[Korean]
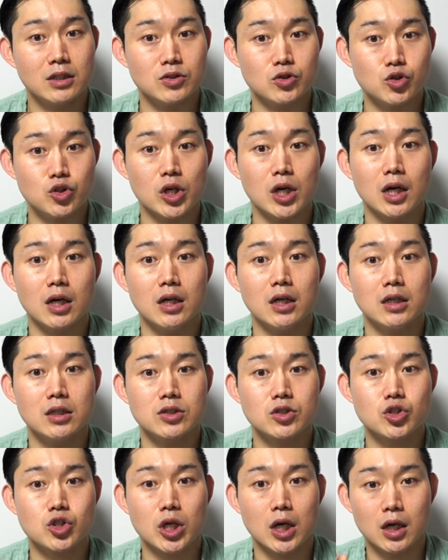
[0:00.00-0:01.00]
저,
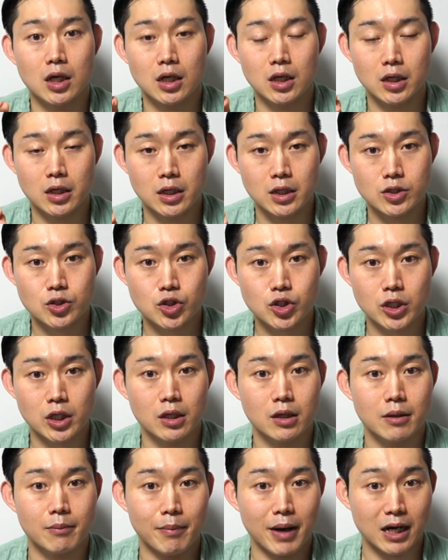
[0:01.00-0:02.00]
저, 슈
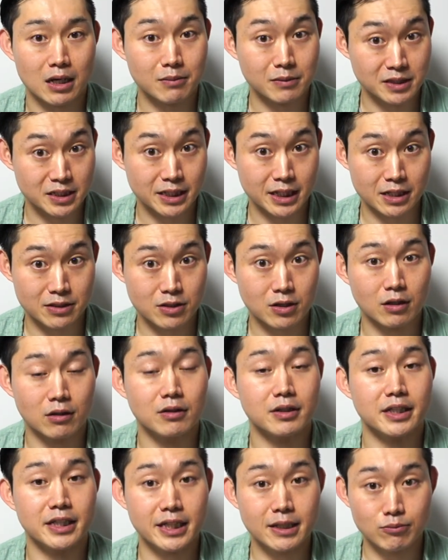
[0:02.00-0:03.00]
발음
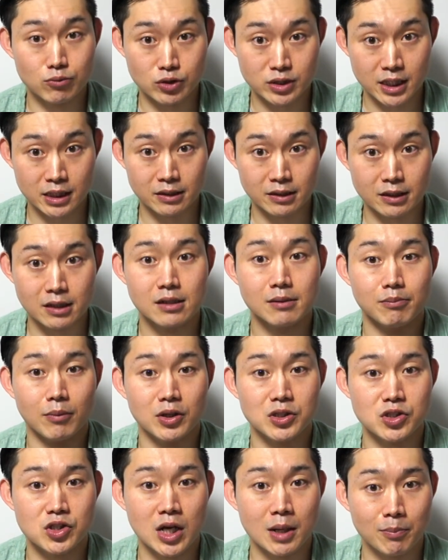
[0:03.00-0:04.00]
의식해서 이 문장들을
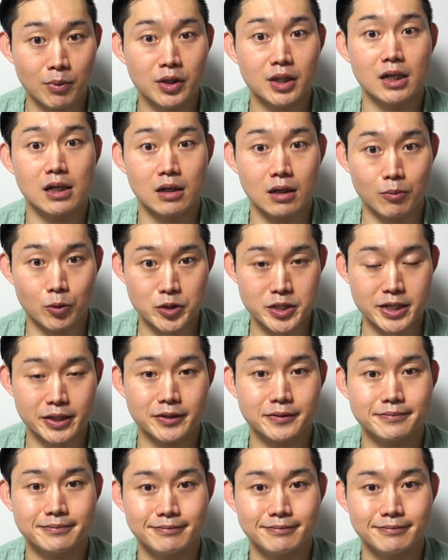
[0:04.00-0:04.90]
먼저 한번 읽어보세요.